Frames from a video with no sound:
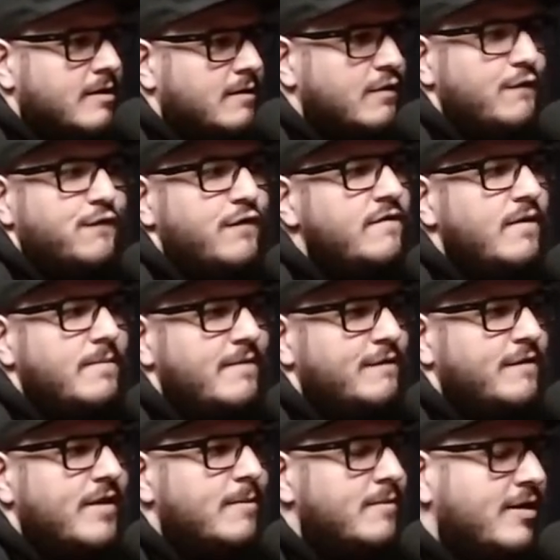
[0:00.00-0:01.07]
Quando eu fui ver o
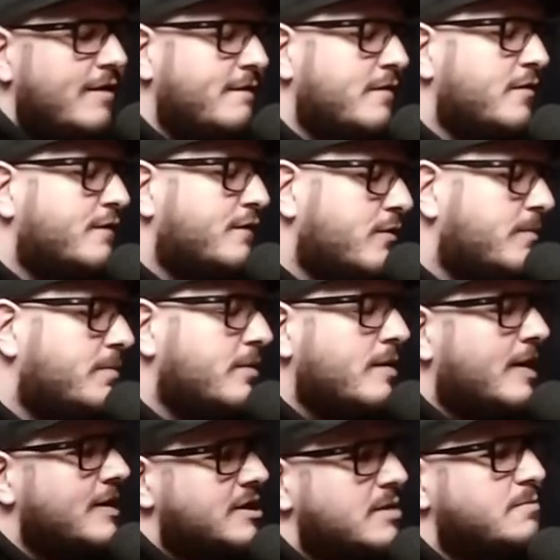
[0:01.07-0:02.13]
buffet, a mulher virou e falou, pô,
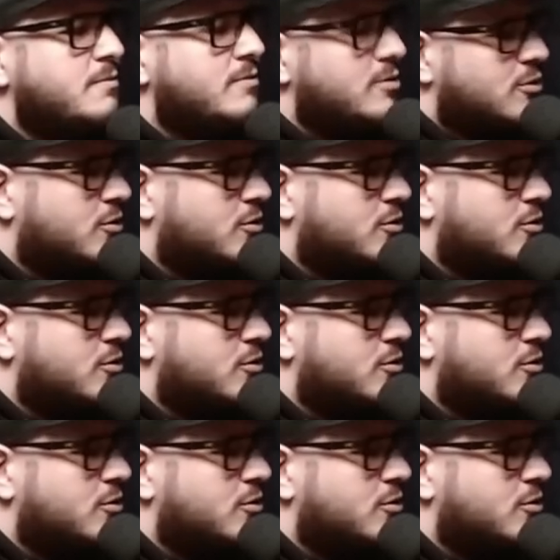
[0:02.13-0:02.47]
aí tipo,